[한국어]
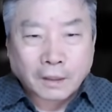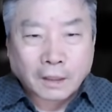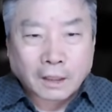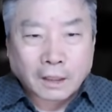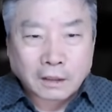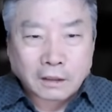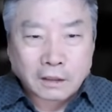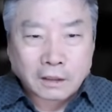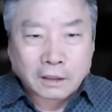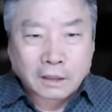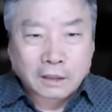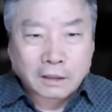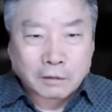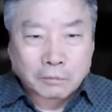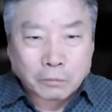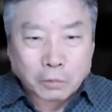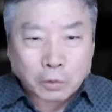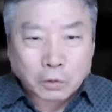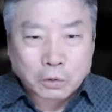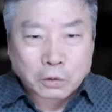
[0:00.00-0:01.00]
한
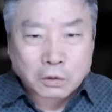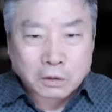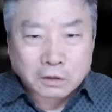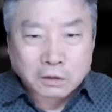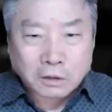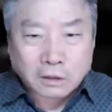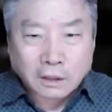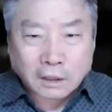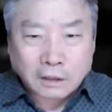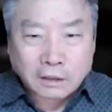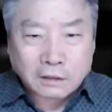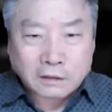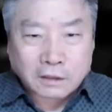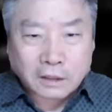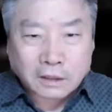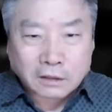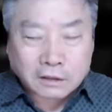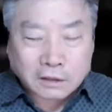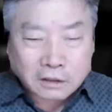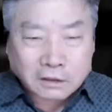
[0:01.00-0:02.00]
인간의 모든 것을 한
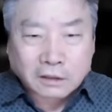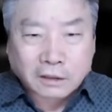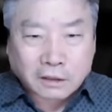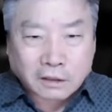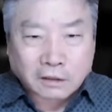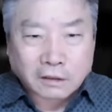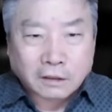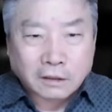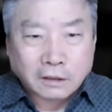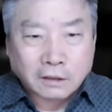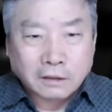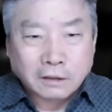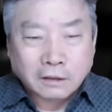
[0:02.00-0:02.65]
인생 전체를